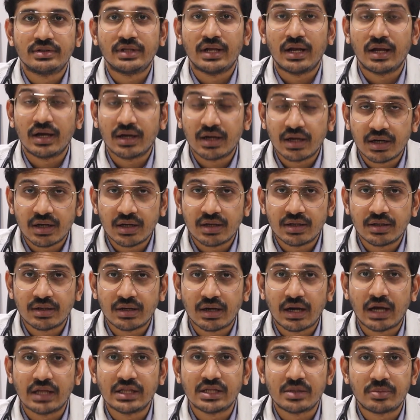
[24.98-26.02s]
తెలంగాణ
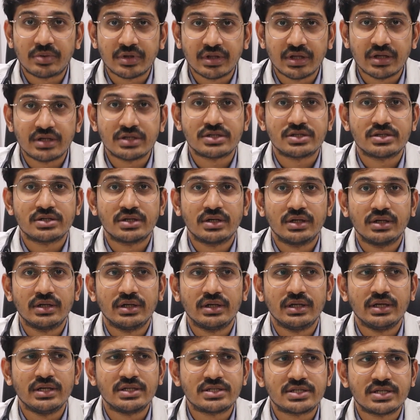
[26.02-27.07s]
ఆంధ్రప్రదేశ్
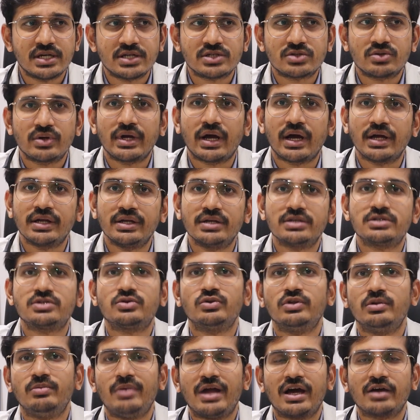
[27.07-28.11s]
ఈ స్టేట్స్లోనే హైయెస్ట్
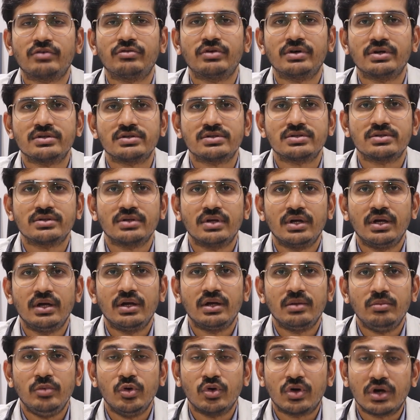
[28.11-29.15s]
ఉంది బ్లాక్ ఫంగస్
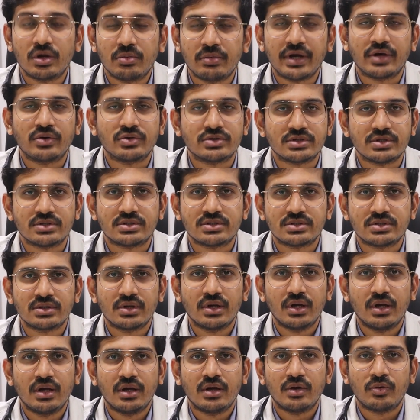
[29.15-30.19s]
మ్యూకర్ మైకోసిస్
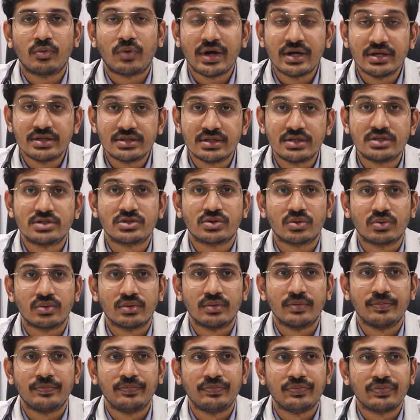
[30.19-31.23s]
వై ఈజ్ ఇట్ సో
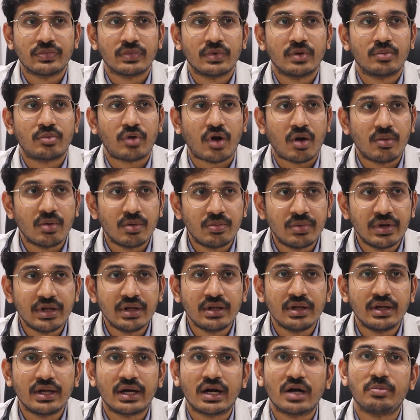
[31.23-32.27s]
ప్రాబబ్లీ
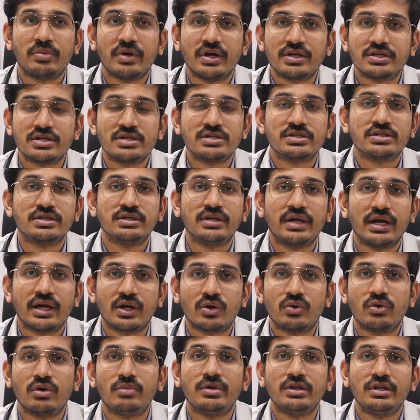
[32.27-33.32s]
ఇక్కడ పేషెంట్స్
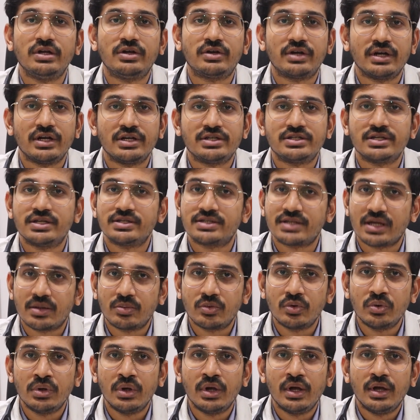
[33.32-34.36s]
ఎక్కువ మంది ట్రీట్ చేశాము